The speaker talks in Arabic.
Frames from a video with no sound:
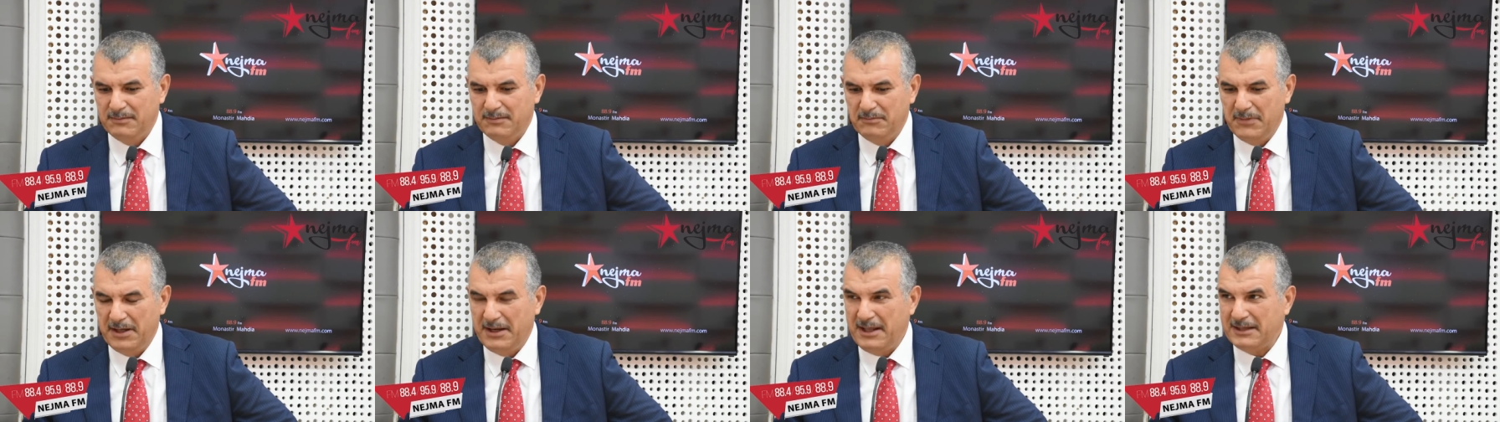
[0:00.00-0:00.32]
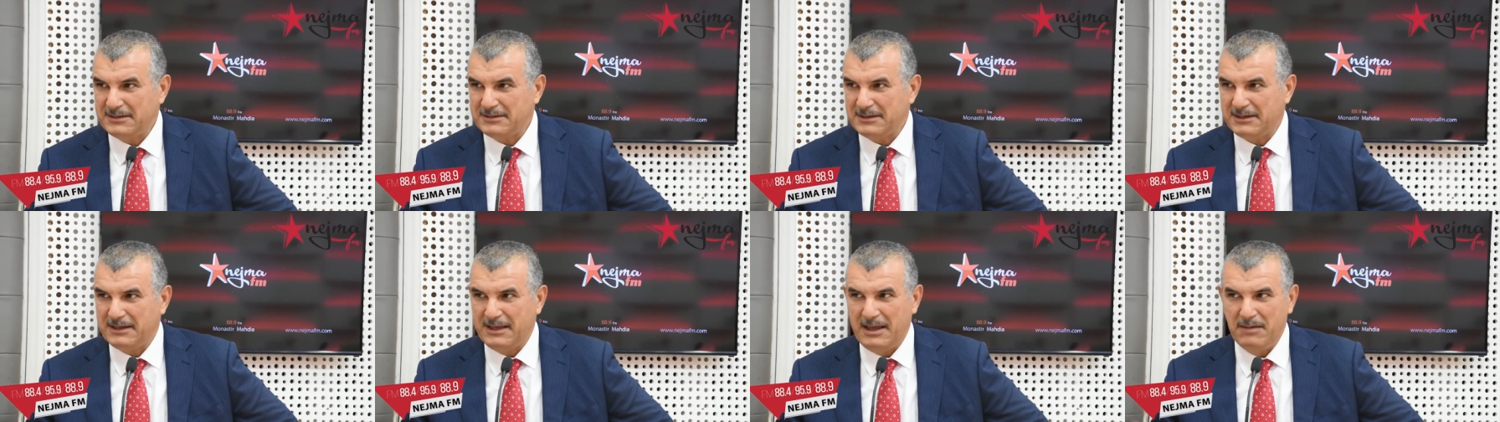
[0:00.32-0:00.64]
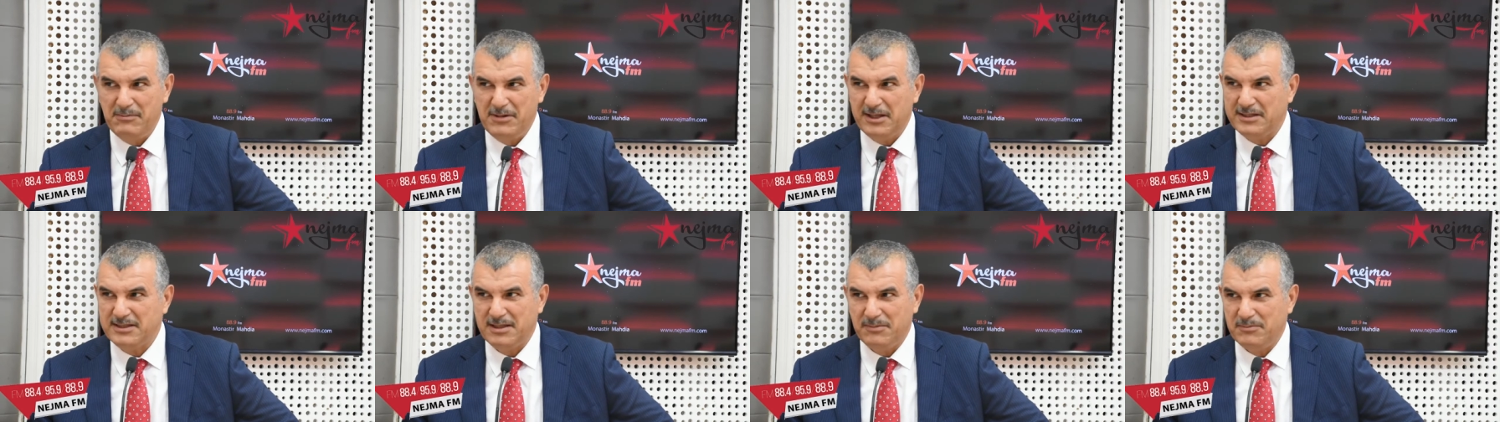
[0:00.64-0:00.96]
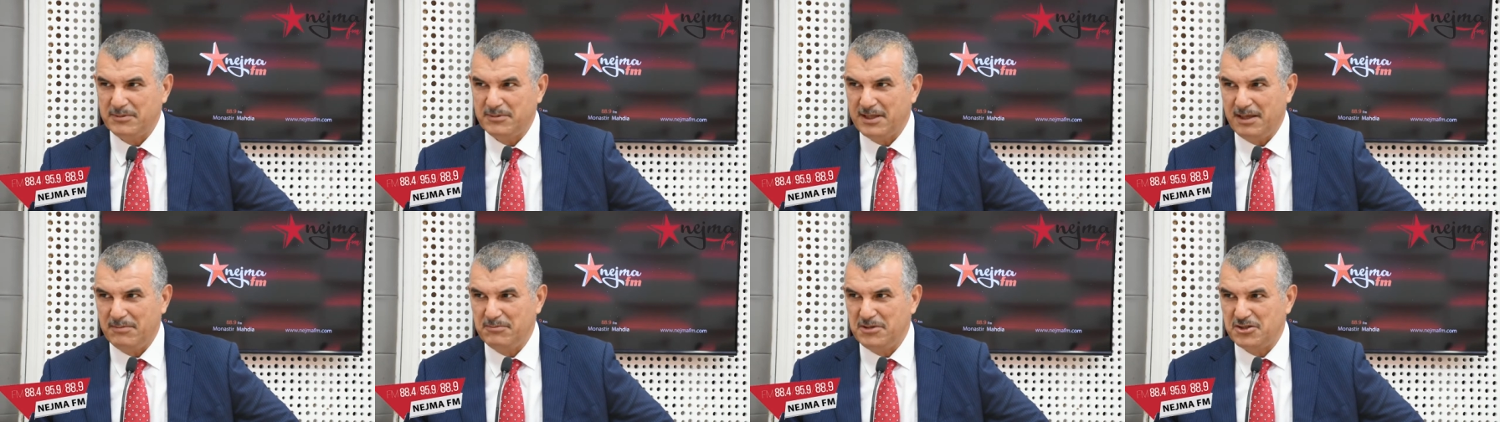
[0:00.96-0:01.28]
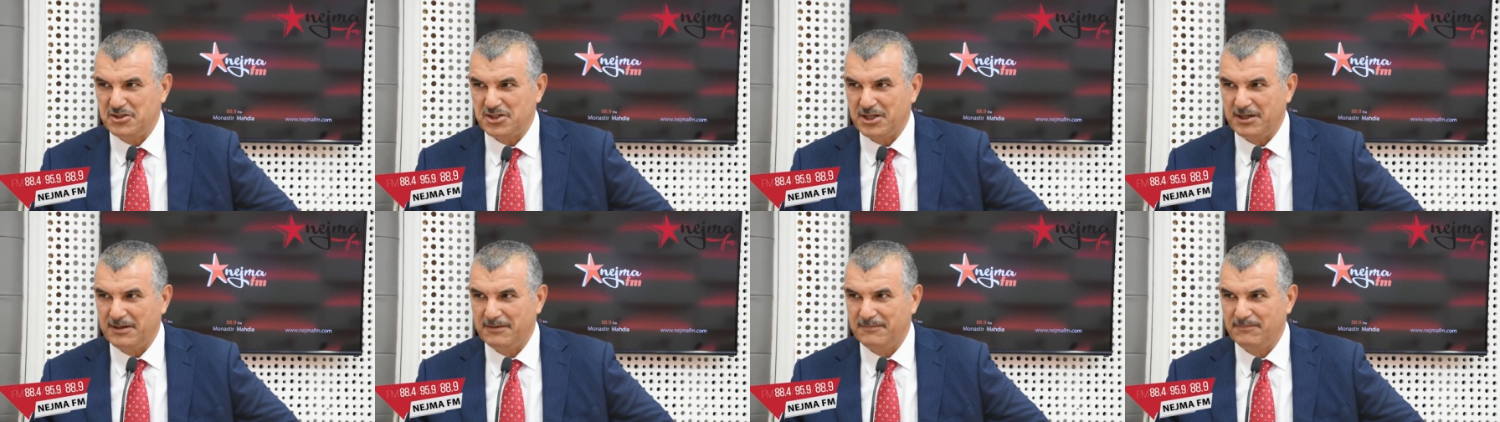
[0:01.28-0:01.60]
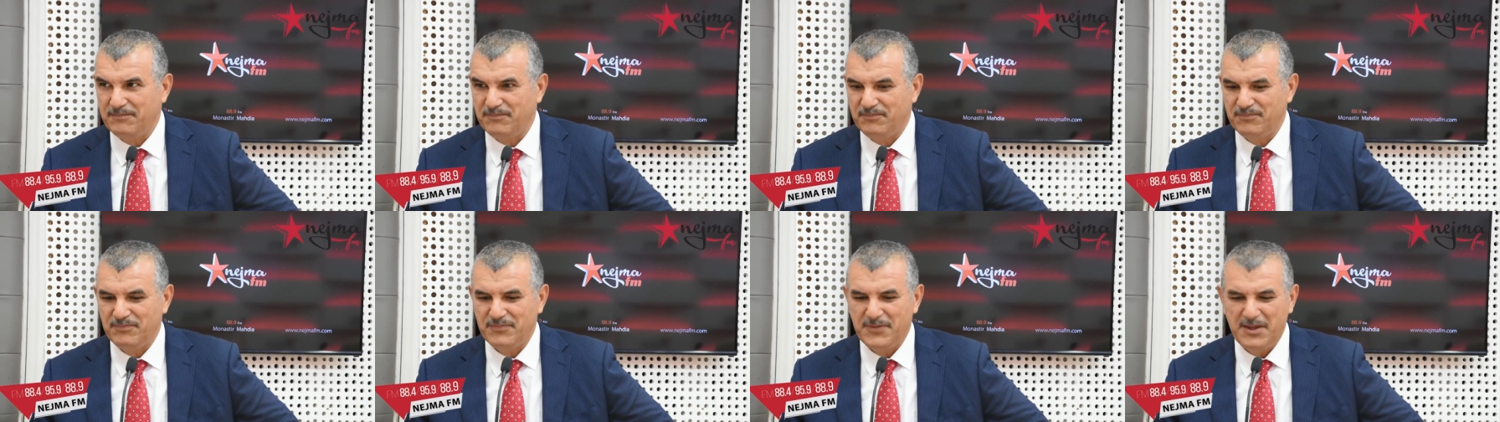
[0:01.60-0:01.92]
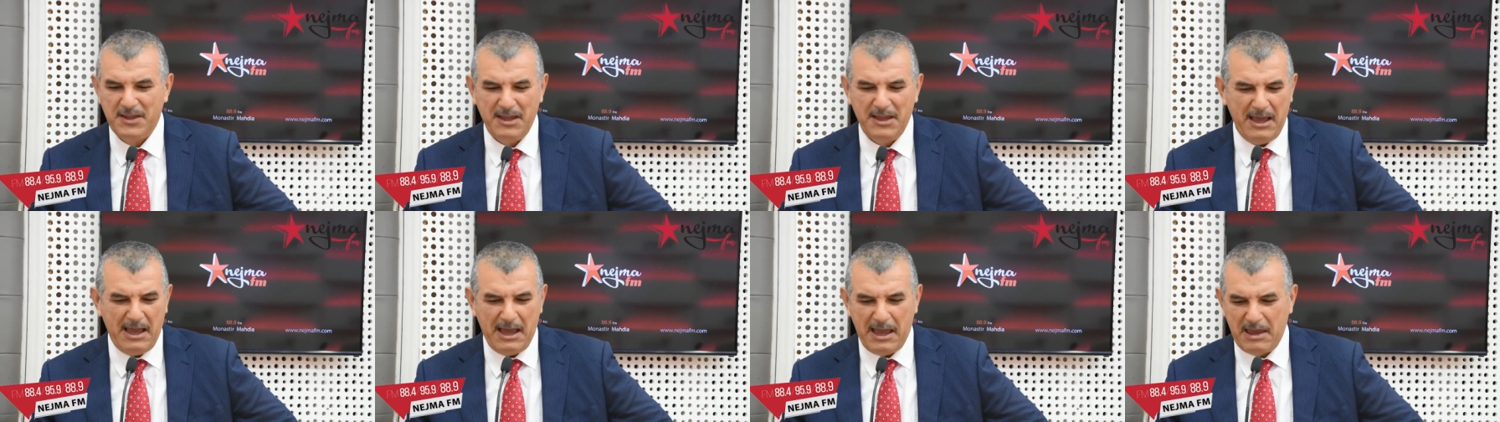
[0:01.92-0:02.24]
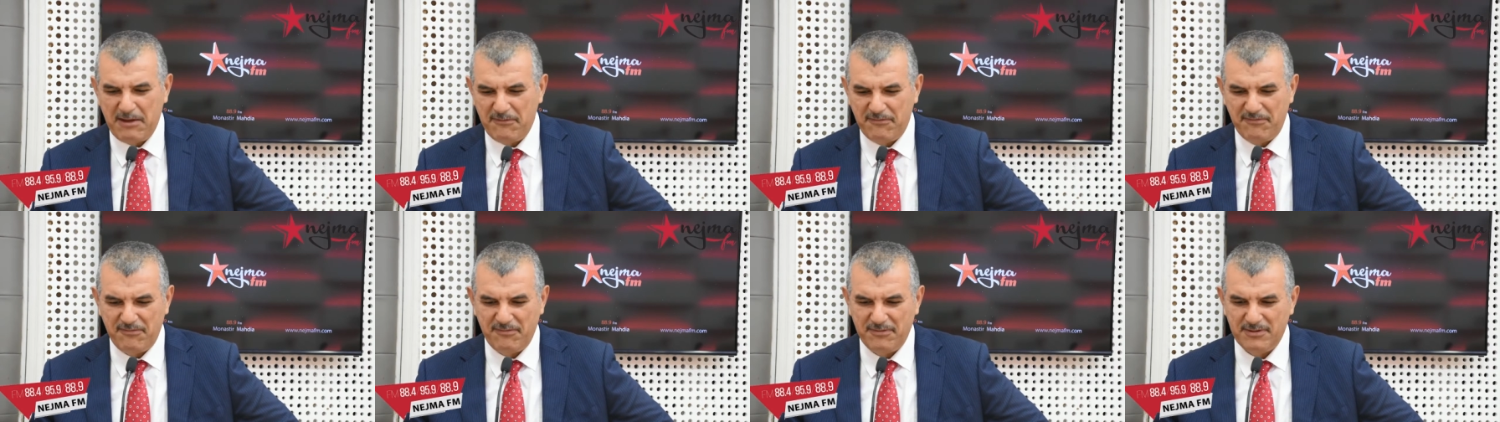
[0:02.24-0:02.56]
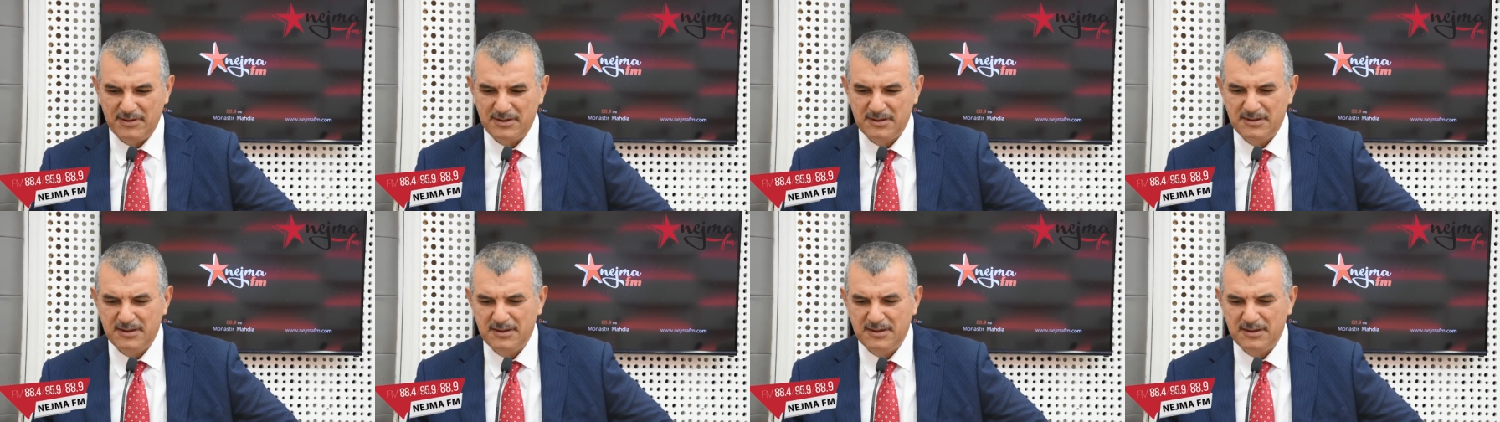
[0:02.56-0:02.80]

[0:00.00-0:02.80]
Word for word: مناطق كامله تم تهميشها حيف